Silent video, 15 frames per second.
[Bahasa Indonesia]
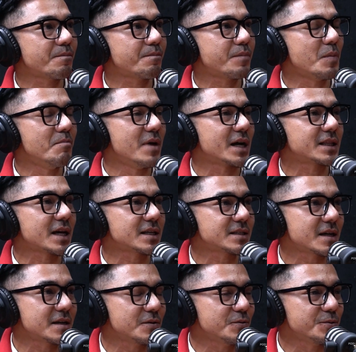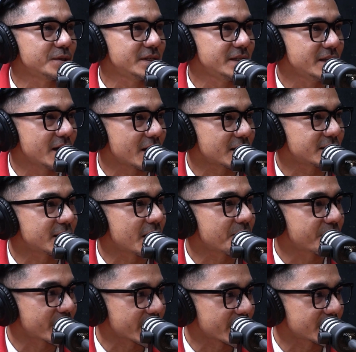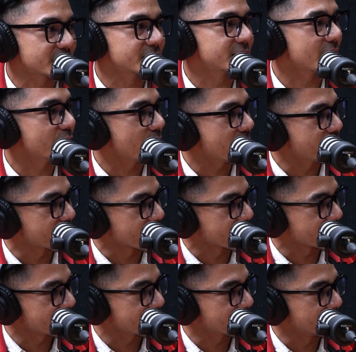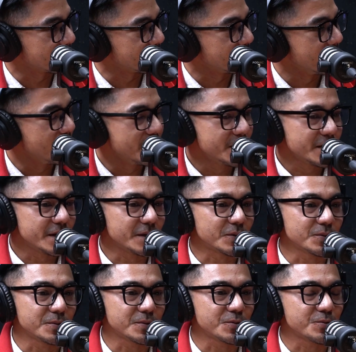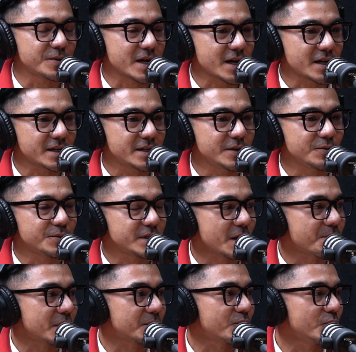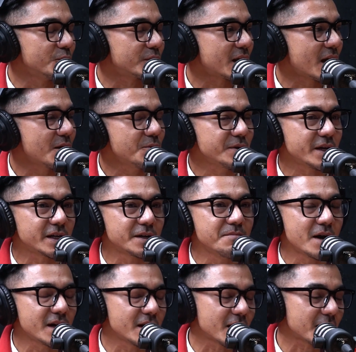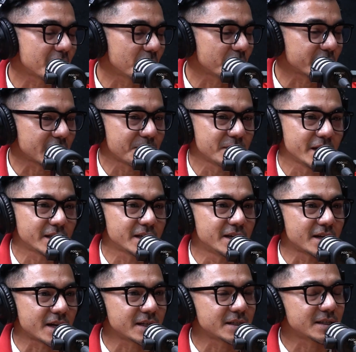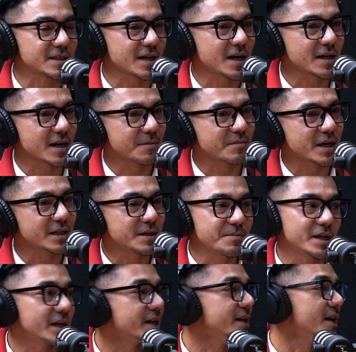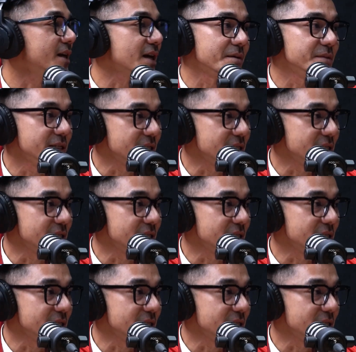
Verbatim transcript: pembatasan usia capres, cawapres gitu. Itu sudah di usia 40 tahun yang dimana kalau kita melihat generasi sekarang berarti milenial nggak